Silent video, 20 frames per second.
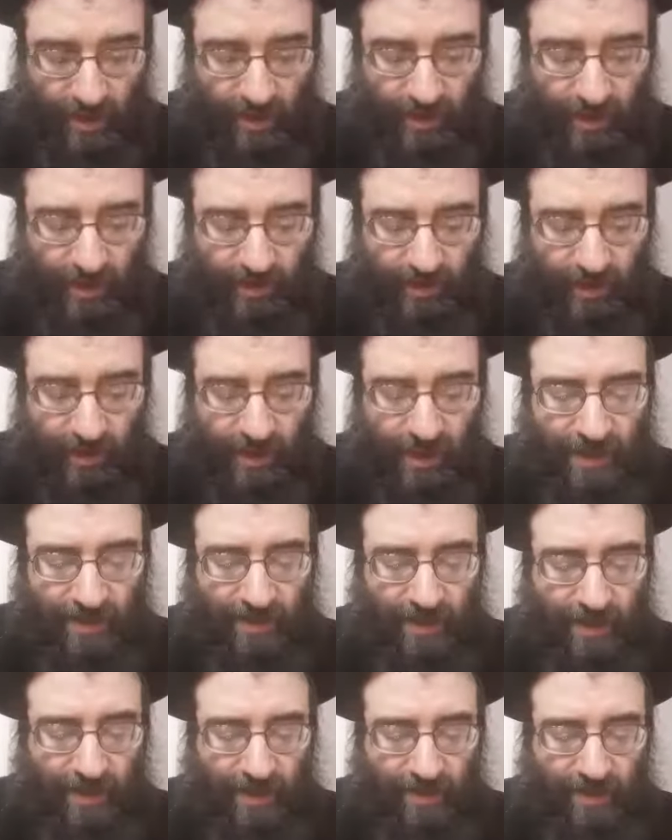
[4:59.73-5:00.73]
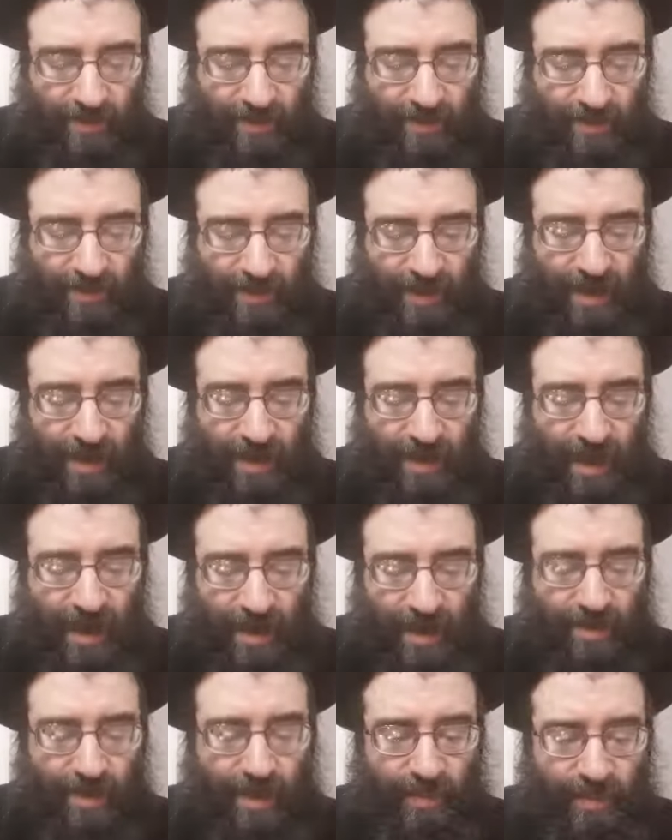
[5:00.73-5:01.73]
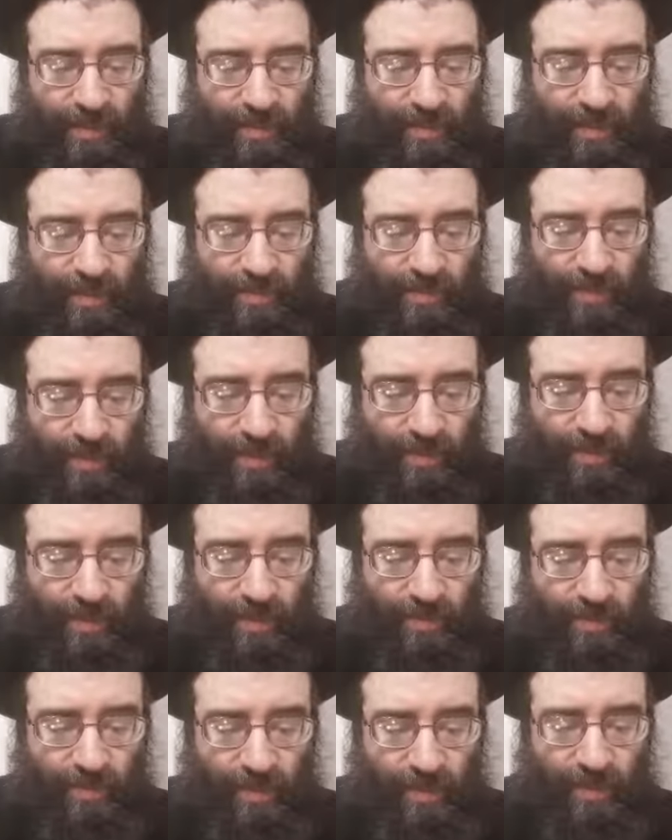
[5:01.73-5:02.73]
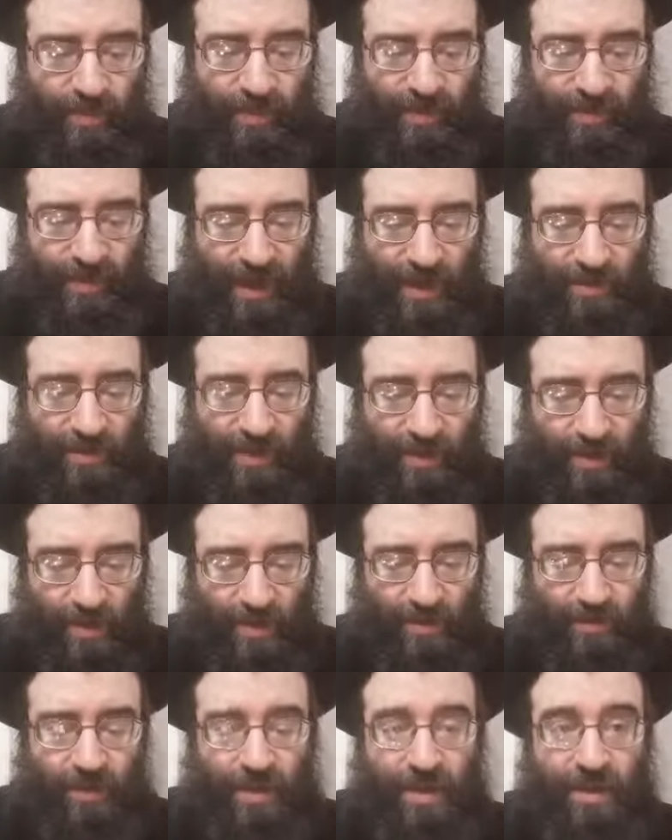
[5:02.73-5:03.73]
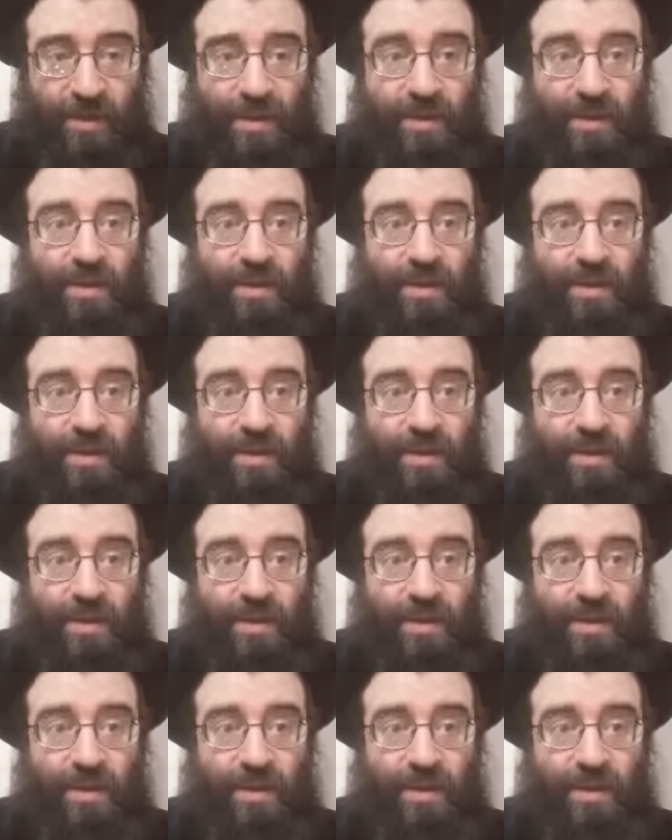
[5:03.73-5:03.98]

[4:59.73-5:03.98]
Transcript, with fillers: Да, ведь у нас все Регалим описаны в основном в двух местах подробно.